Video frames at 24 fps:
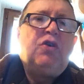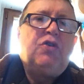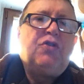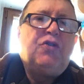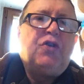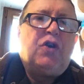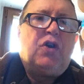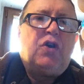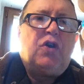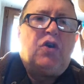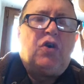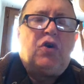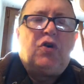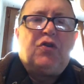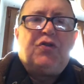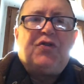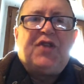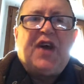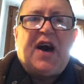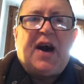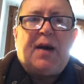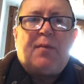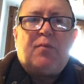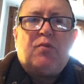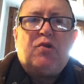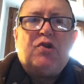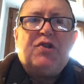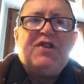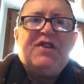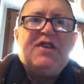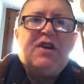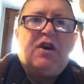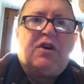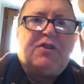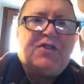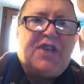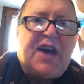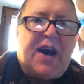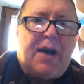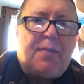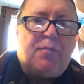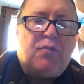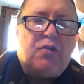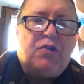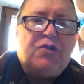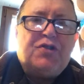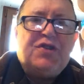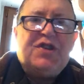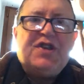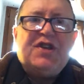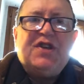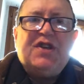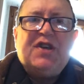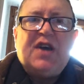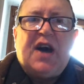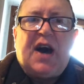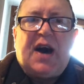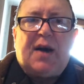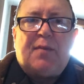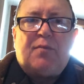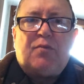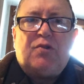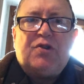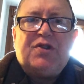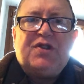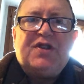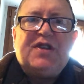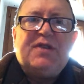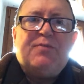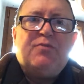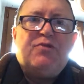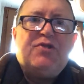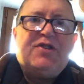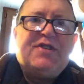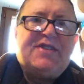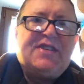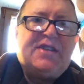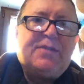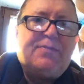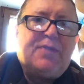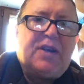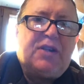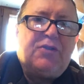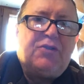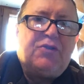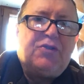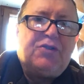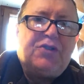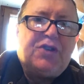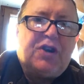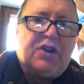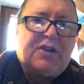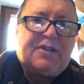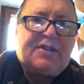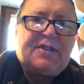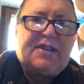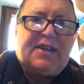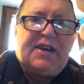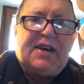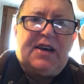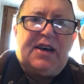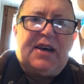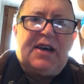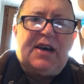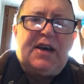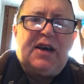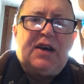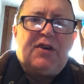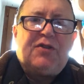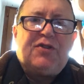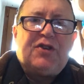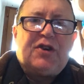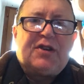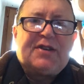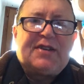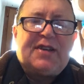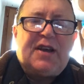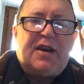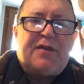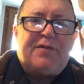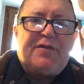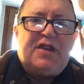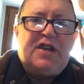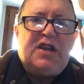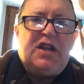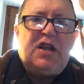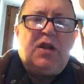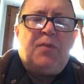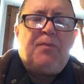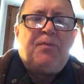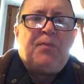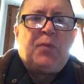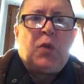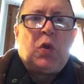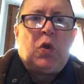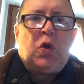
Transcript: d'harmonie en harmonie, harmonie municipale de Nanterre, Nanterreville,